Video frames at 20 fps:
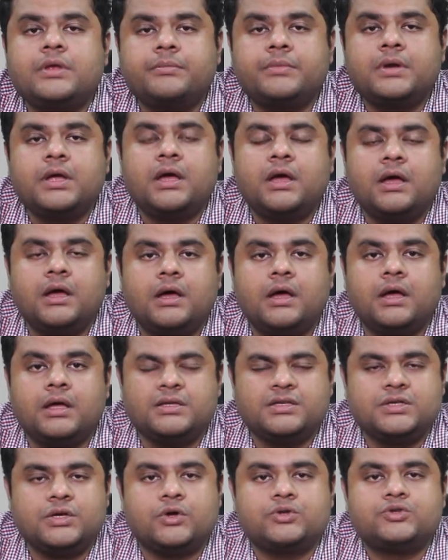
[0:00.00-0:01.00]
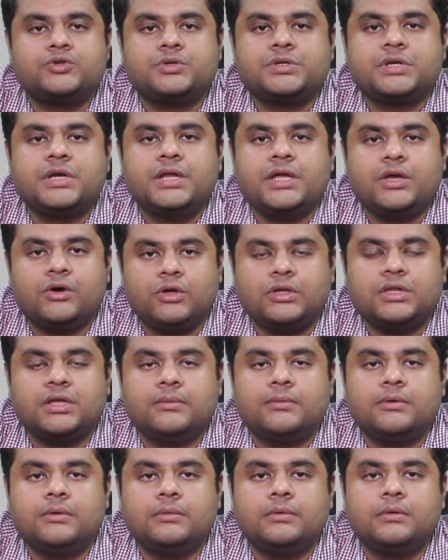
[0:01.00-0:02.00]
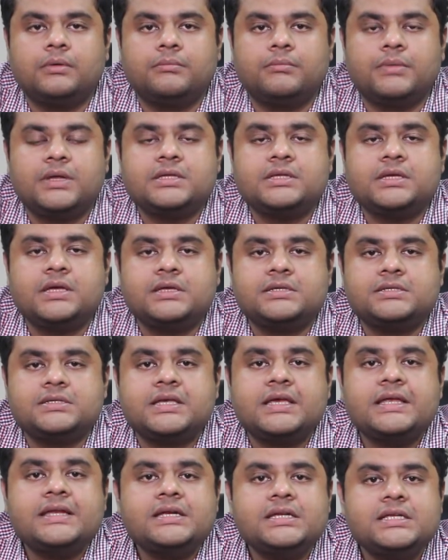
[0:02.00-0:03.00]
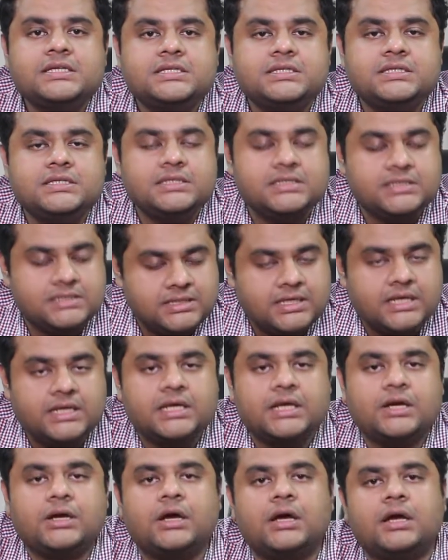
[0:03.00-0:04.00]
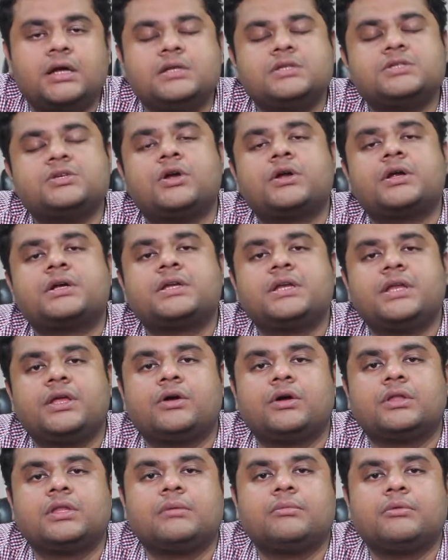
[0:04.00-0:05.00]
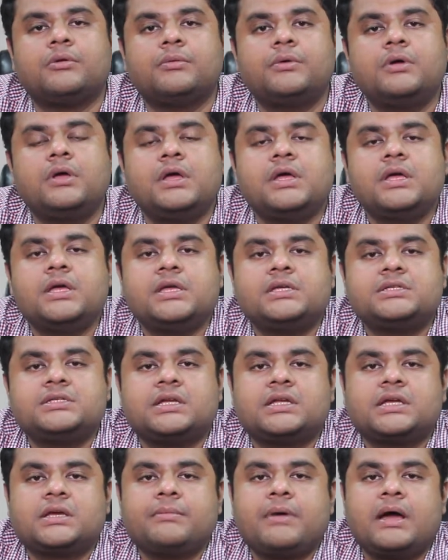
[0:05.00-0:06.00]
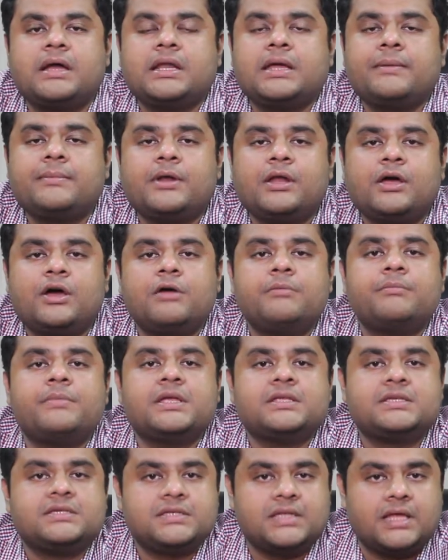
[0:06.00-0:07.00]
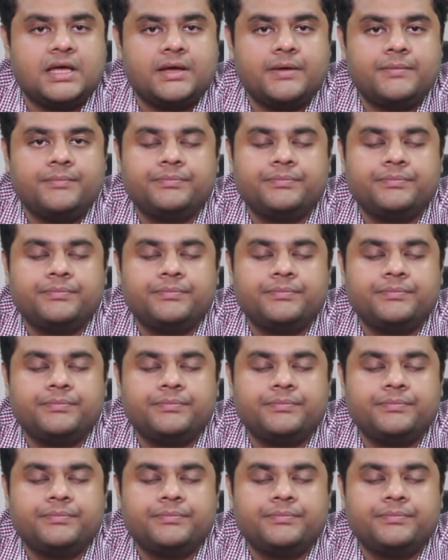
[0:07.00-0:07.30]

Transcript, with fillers: আমরা যে অসুখটা নিয়ে কথা বলবো বা যে স্কিন ডিজিজটা নিয়ে ডিসঅর্ডারটা নিয়ে কথা বলবো সেটাকে বাংলায় বলা হয় মেস্তা